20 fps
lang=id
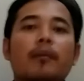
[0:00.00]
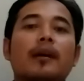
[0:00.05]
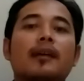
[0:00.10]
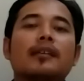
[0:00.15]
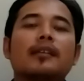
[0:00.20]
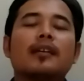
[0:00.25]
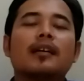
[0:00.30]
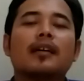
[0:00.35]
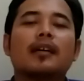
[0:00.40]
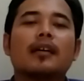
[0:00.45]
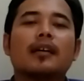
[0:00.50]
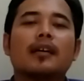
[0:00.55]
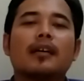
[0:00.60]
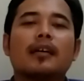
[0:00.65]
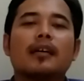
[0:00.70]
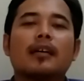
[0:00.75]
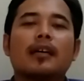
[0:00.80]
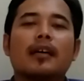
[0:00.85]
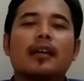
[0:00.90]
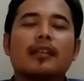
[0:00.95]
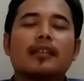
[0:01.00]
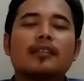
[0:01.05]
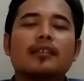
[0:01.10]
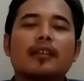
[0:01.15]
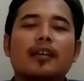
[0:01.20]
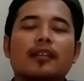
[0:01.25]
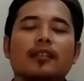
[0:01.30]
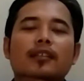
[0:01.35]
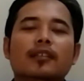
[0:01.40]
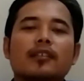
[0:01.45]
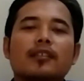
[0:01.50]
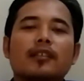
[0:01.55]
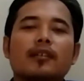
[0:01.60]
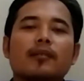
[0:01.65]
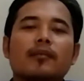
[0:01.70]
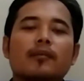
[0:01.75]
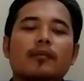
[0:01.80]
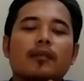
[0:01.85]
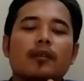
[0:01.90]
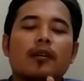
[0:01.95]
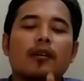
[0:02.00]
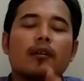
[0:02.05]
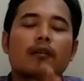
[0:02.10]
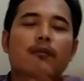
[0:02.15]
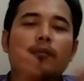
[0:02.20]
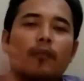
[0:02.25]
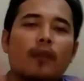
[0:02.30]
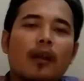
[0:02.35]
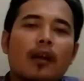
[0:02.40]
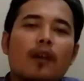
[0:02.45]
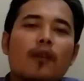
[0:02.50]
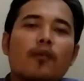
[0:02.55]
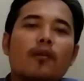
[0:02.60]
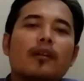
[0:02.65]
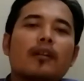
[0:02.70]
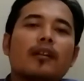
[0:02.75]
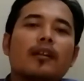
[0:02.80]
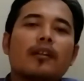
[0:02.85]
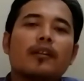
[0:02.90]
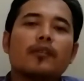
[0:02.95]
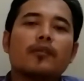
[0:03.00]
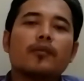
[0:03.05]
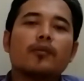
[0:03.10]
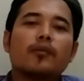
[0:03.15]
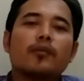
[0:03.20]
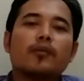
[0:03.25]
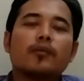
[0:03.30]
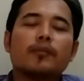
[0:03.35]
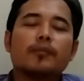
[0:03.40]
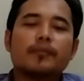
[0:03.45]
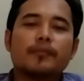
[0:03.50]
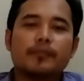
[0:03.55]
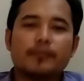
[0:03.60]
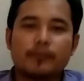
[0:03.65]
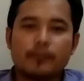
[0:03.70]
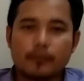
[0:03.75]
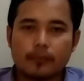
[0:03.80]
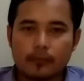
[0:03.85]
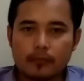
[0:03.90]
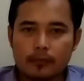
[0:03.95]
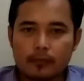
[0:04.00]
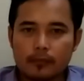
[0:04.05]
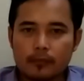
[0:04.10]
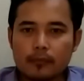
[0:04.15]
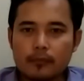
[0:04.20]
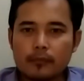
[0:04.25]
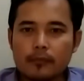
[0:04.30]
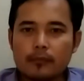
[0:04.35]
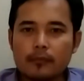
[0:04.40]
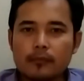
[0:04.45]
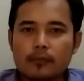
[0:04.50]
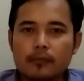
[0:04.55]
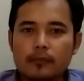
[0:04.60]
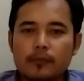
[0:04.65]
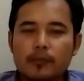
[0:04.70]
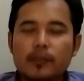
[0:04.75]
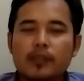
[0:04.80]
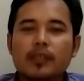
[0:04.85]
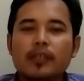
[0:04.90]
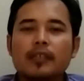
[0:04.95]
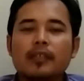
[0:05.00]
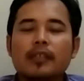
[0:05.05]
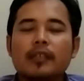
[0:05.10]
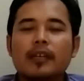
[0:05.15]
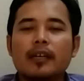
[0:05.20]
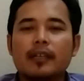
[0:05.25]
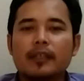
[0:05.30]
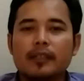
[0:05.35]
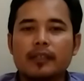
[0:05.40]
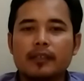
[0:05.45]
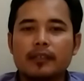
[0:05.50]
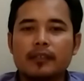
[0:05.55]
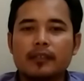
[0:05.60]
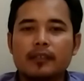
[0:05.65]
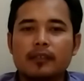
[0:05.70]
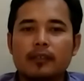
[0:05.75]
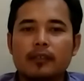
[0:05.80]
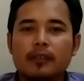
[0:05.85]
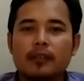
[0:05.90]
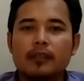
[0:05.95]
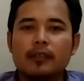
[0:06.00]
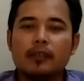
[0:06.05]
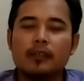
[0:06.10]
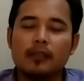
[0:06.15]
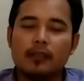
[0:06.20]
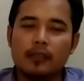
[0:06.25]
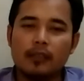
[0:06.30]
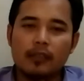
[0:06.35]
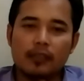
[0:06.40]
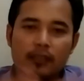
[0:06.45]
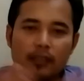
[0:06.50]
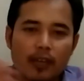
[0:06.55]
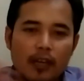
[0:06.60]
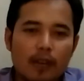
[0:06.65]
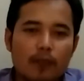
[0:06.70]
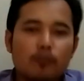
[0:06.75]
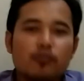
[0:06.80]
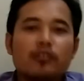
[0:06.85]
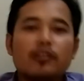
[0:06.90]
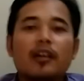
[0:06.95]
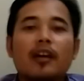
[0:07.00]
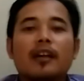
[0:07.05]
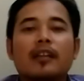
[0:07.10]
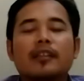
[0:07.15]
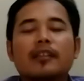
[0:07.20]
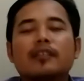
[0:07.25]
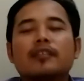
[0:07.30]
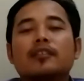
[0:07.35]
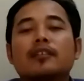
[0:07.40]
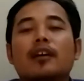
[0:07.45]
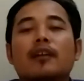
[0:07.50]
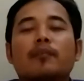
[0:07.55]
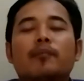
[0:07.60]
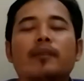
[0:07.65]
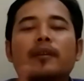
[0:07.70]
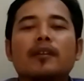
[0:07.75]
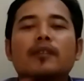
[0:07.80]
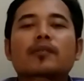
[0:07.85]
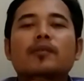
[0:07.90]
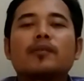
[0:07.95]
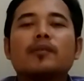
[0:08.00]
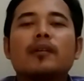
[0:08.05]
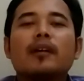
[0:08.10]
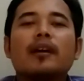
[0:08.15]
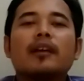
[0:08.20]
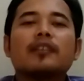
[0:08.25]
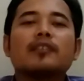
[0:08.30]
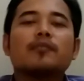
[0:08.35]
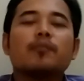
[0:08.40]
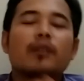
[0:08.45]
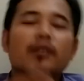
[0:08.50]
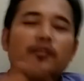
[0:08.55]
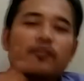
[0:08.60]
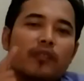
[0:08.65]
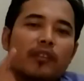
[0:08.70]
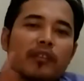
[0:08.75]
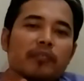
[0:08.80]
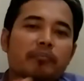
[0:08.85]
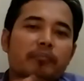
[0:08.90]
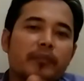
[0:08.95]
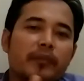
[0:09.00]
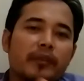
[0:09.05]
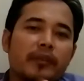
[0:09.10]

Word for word: banyak artis-artis yang berawal dari YouTube bisa jadi artis dan sekarang mau jadi artis nggak perlu guys masuk TV